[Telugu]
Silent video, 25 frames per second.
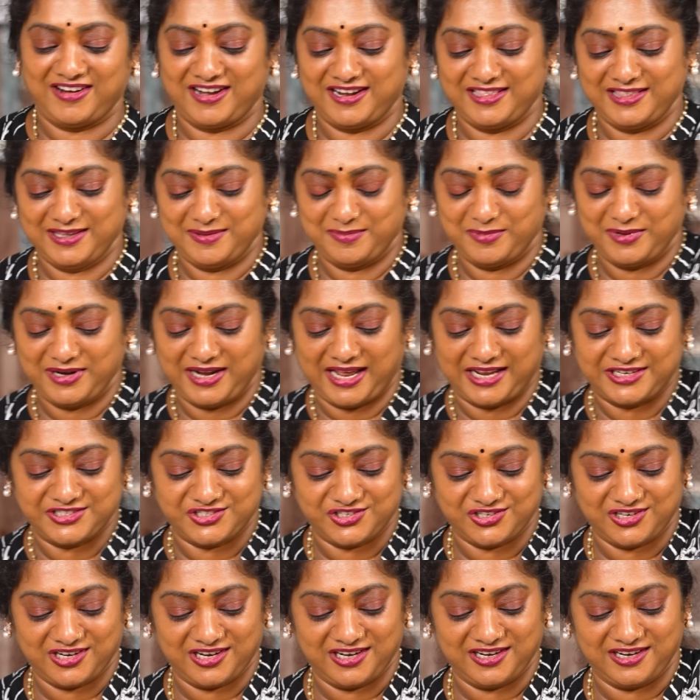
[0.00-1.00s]
వాళ్ళదేమో
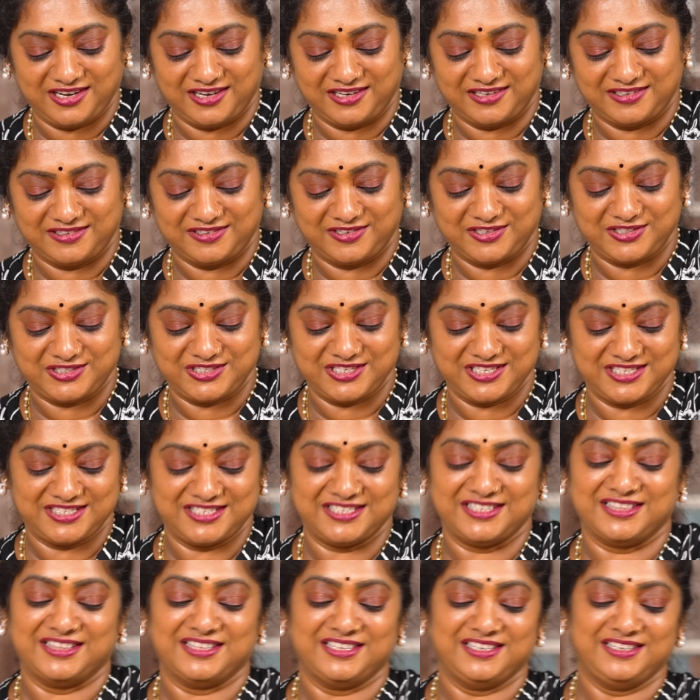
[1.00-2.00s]
న్యాచురల్గా
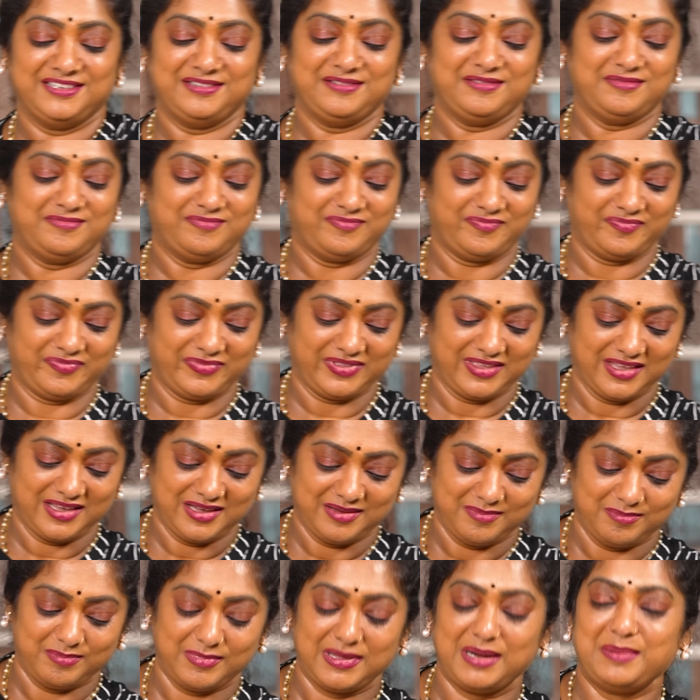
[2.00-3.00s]
వచ్చేసింది
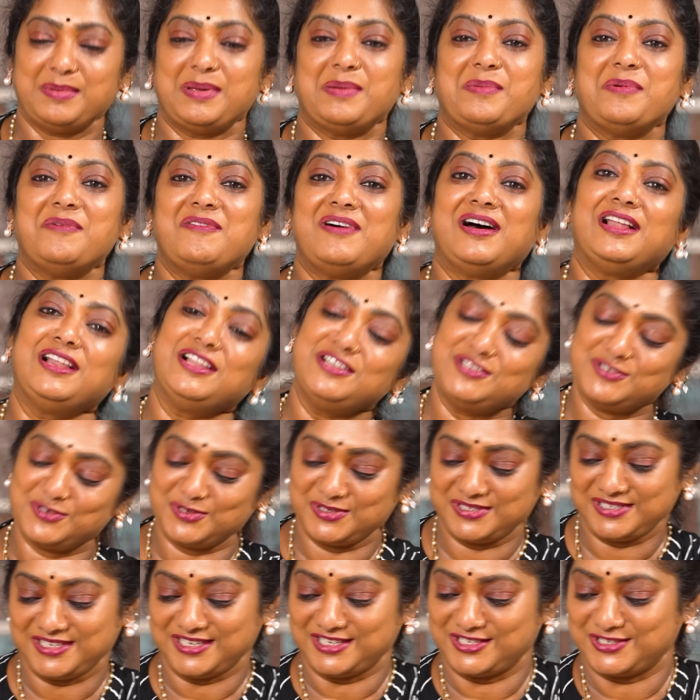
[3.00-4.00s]
మనమేమో వాళ్ళని
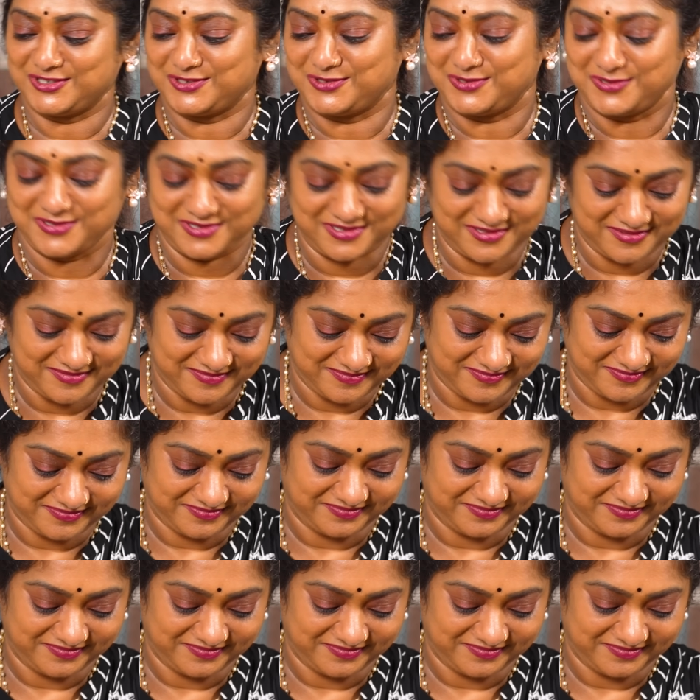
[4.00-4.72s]
చూసి నేర్చుకుంటున్నాం